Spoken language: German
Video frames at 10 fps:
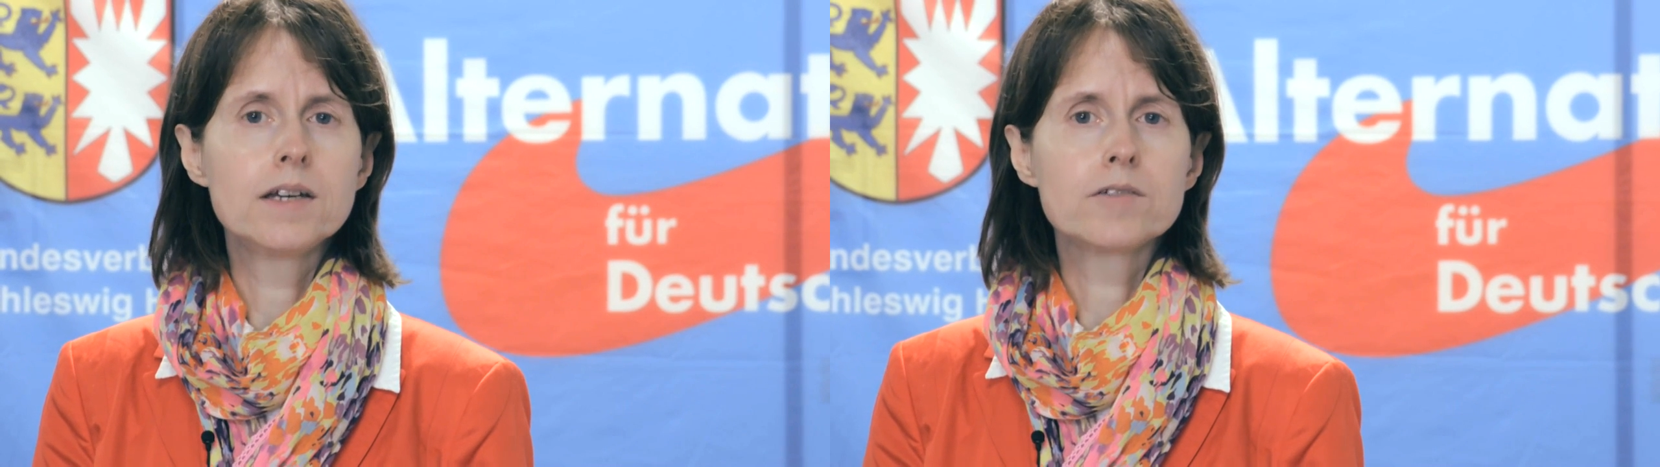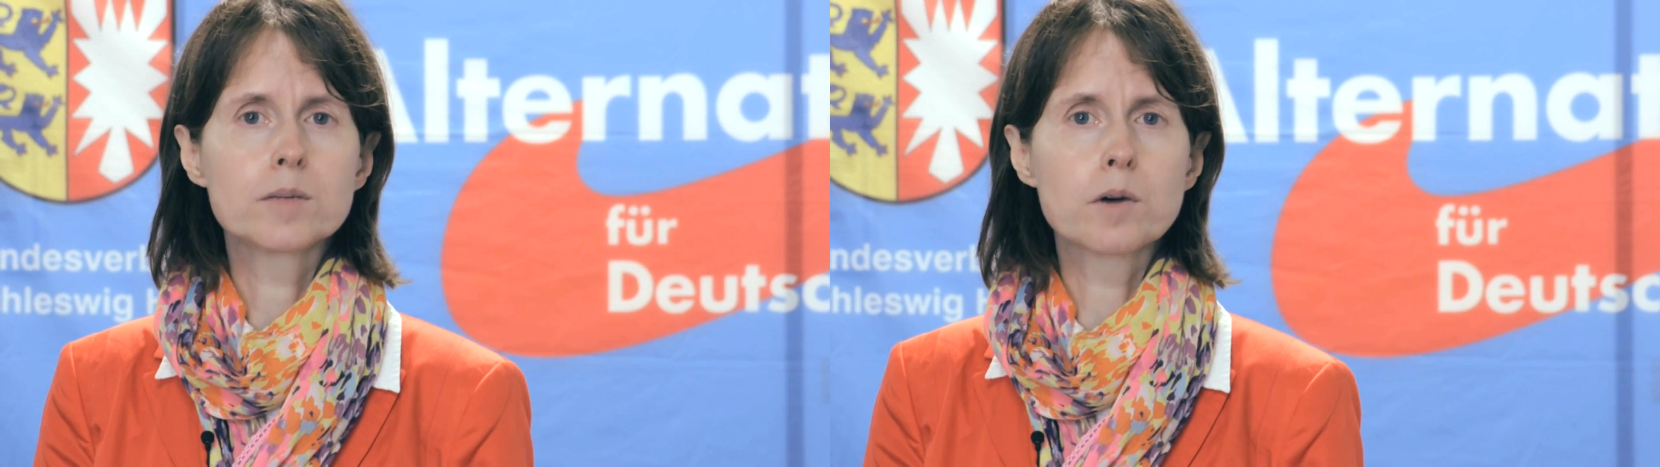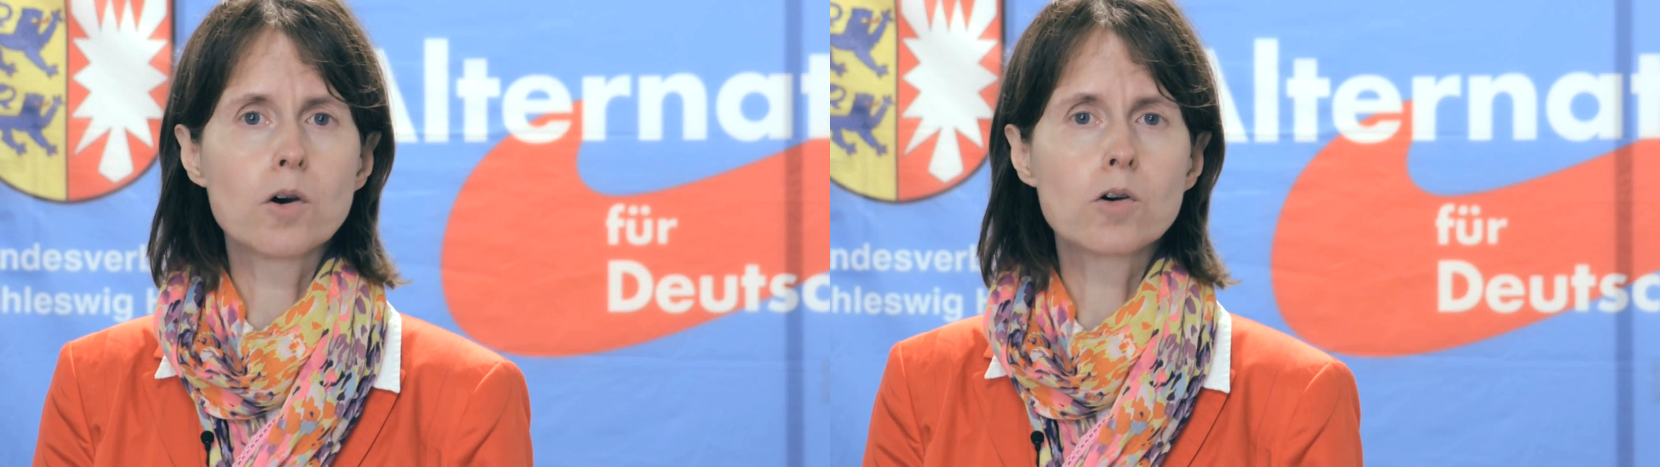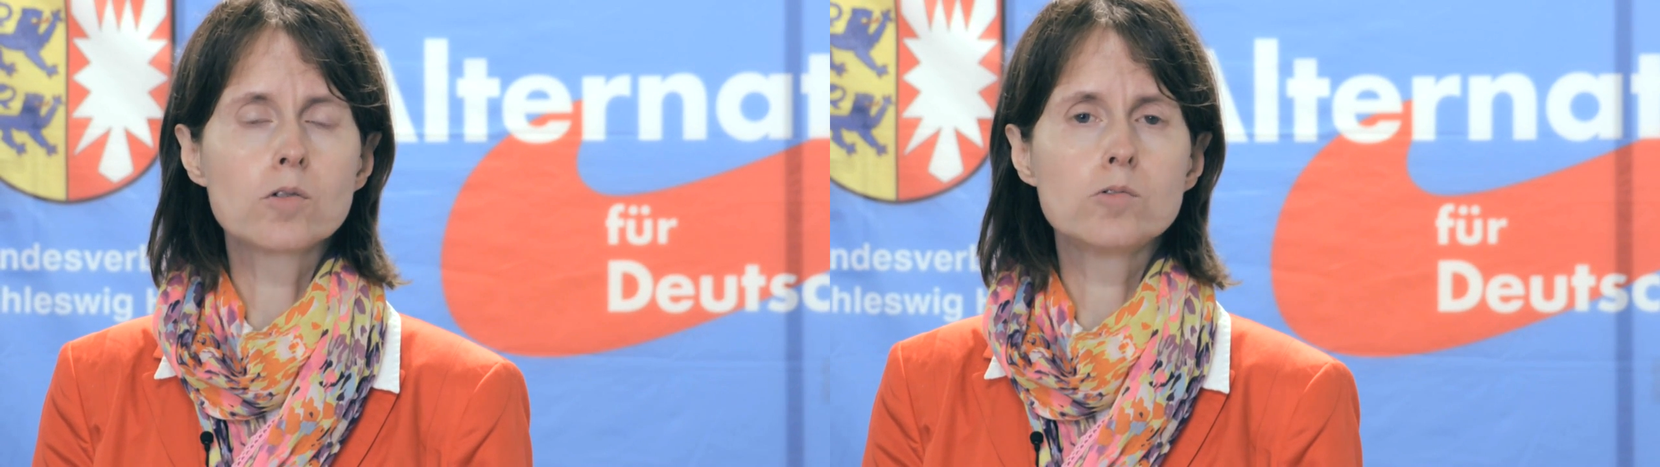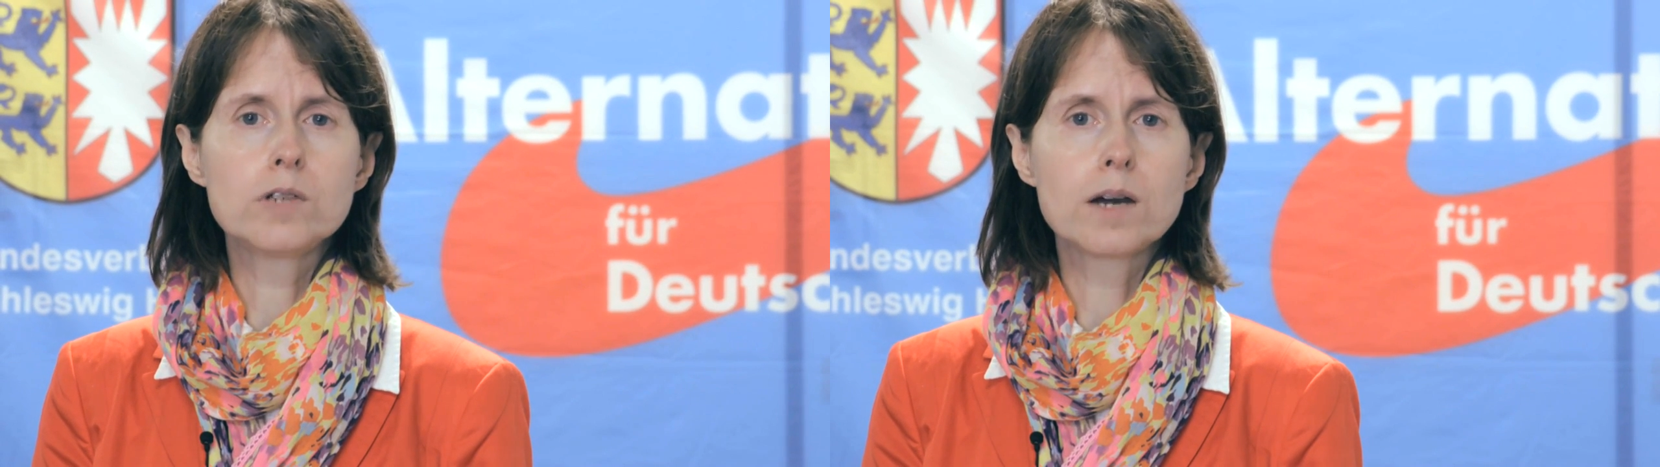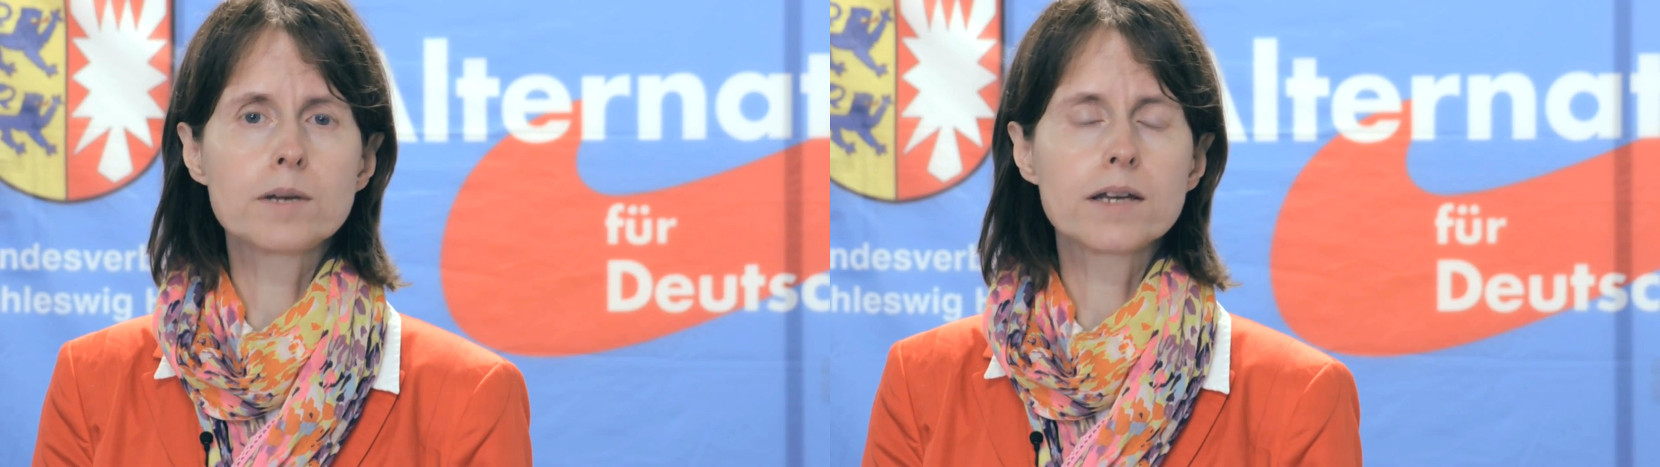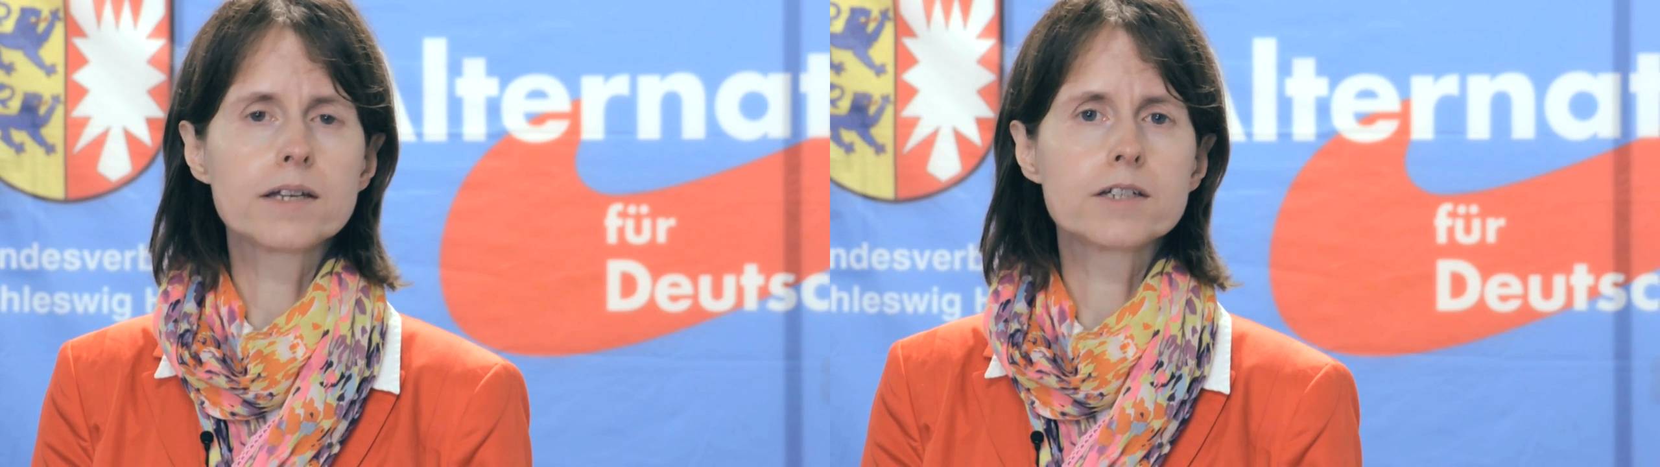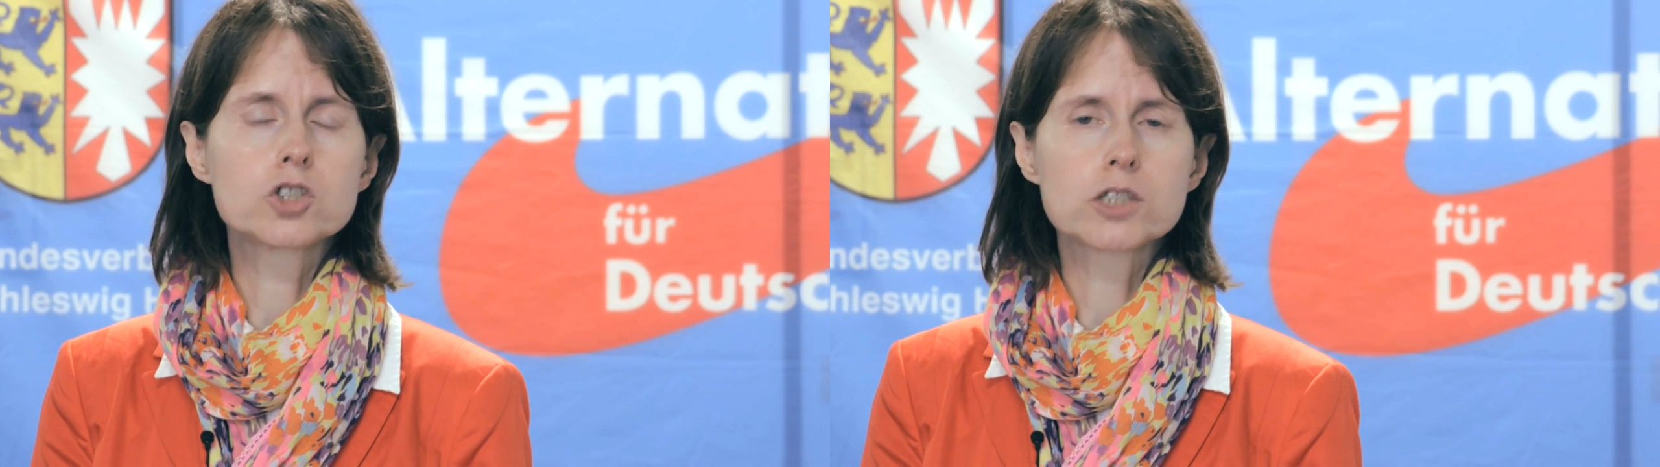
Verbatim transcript: wir brauchen unabhängige